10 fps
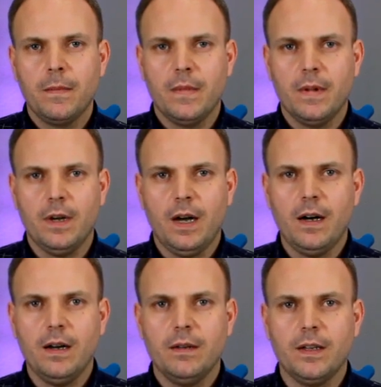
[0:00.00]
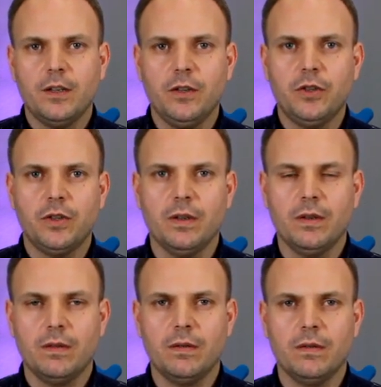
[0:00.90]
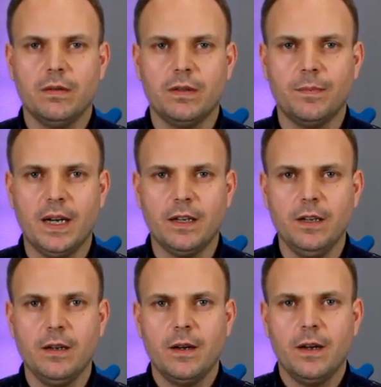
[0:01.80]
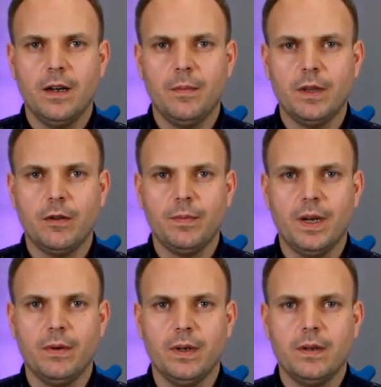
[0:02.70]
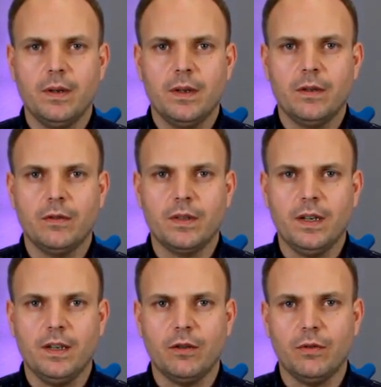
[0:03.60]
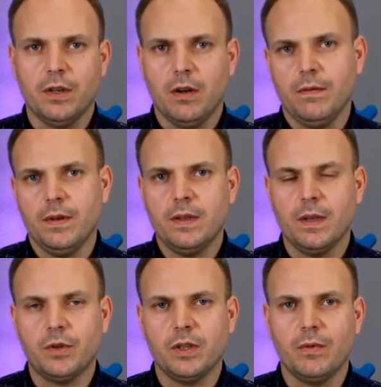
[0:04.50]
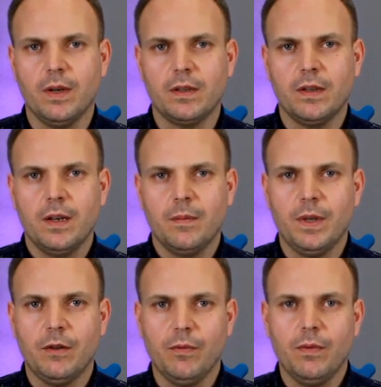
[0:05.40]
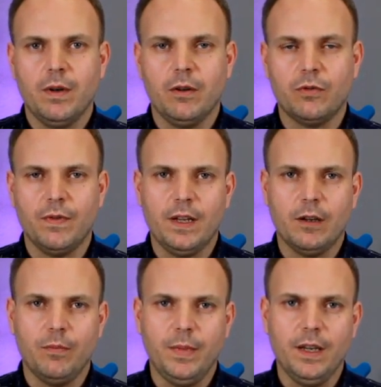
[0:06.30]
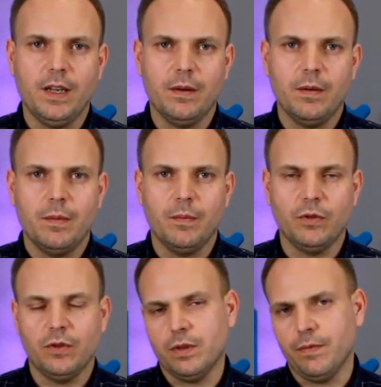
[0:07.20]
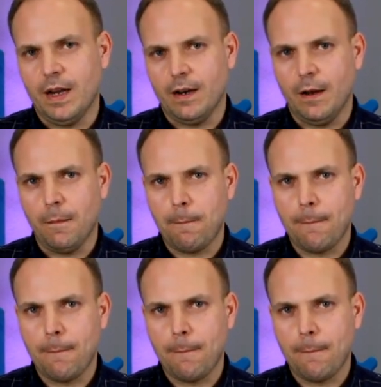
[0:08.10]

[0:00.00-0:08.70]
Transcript: e, a jakieś e, smaki będą miały doznania dotykowe, na przykład będą odczuwane jako miękkie bądź twarde.